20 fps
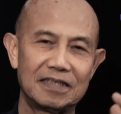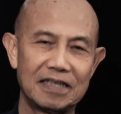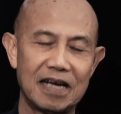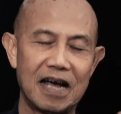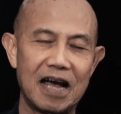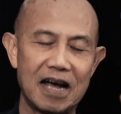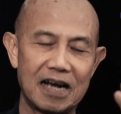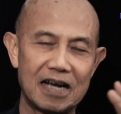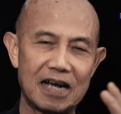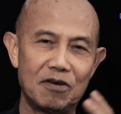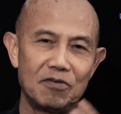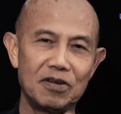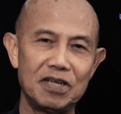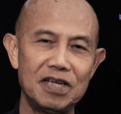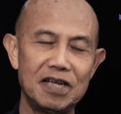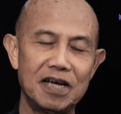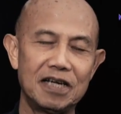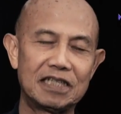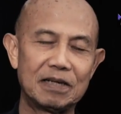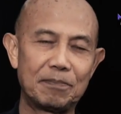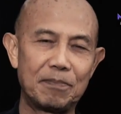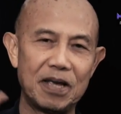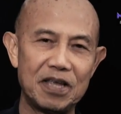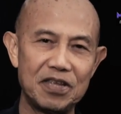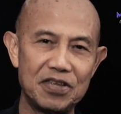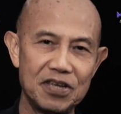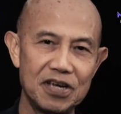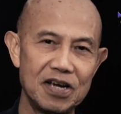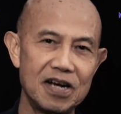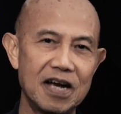จากเกาหลีเหนือจะไป
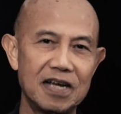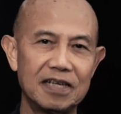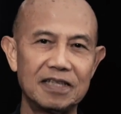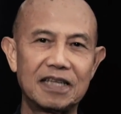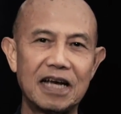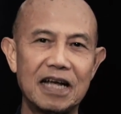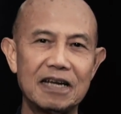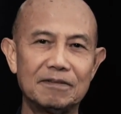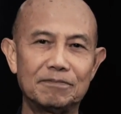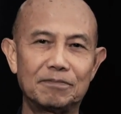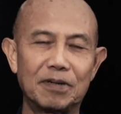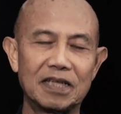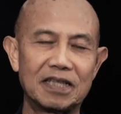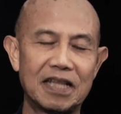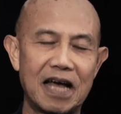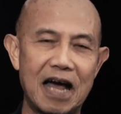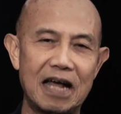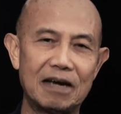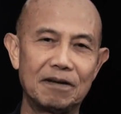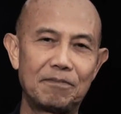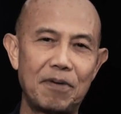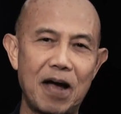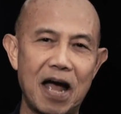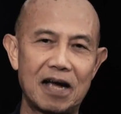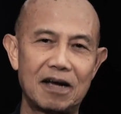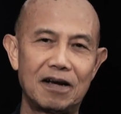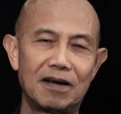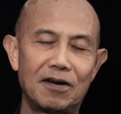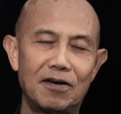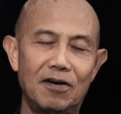เยือนท่านประธานพรร
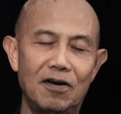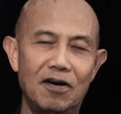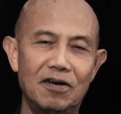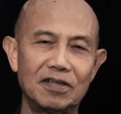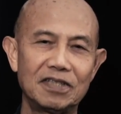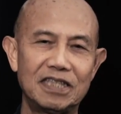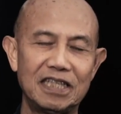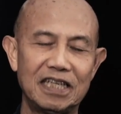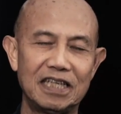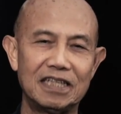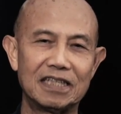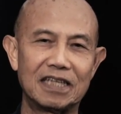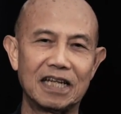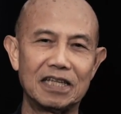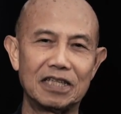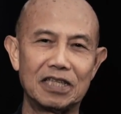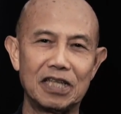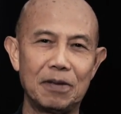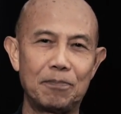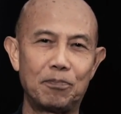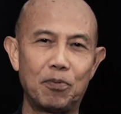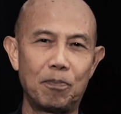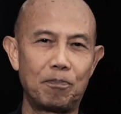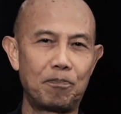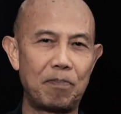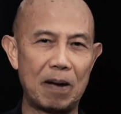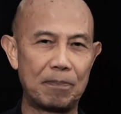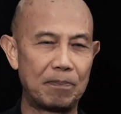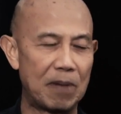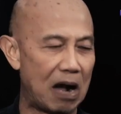คของจีนทันทีปุ๊บ
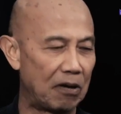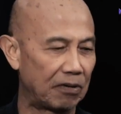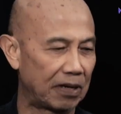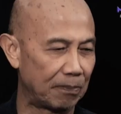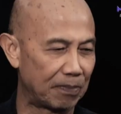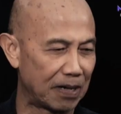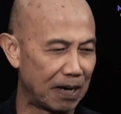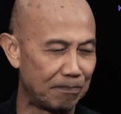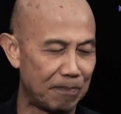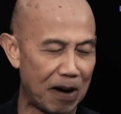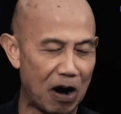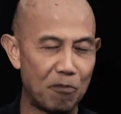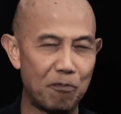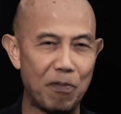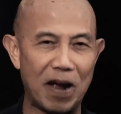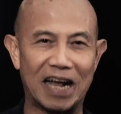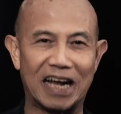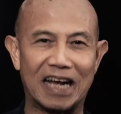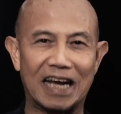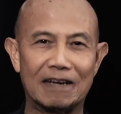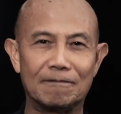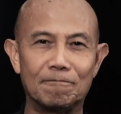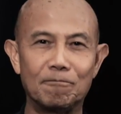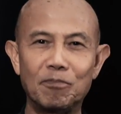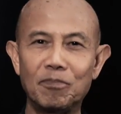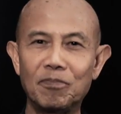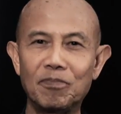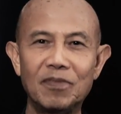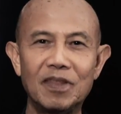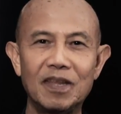ปั๊บเอาเก็บกระเป๋าไปกัน
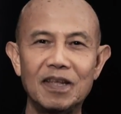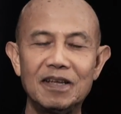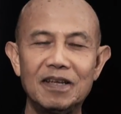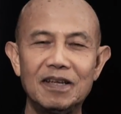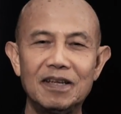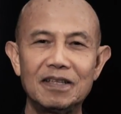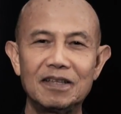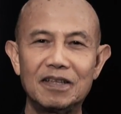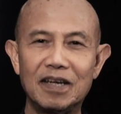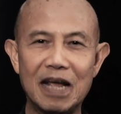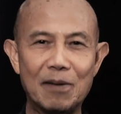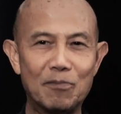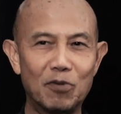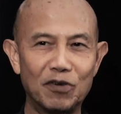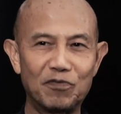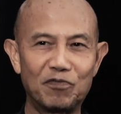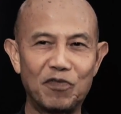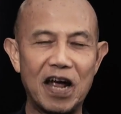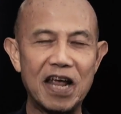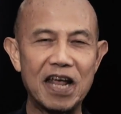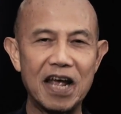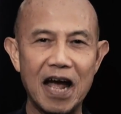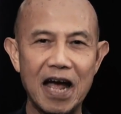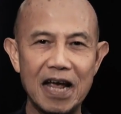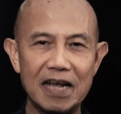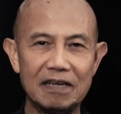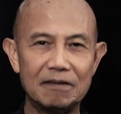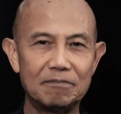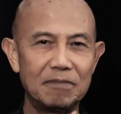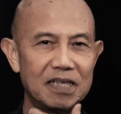เตรียมรถไฟ
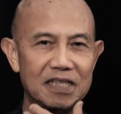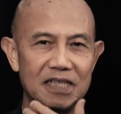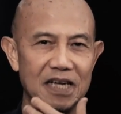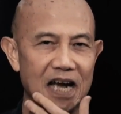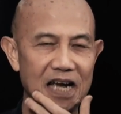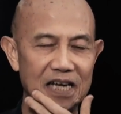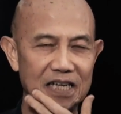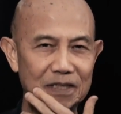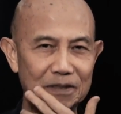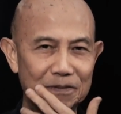ให้ไม่ใช่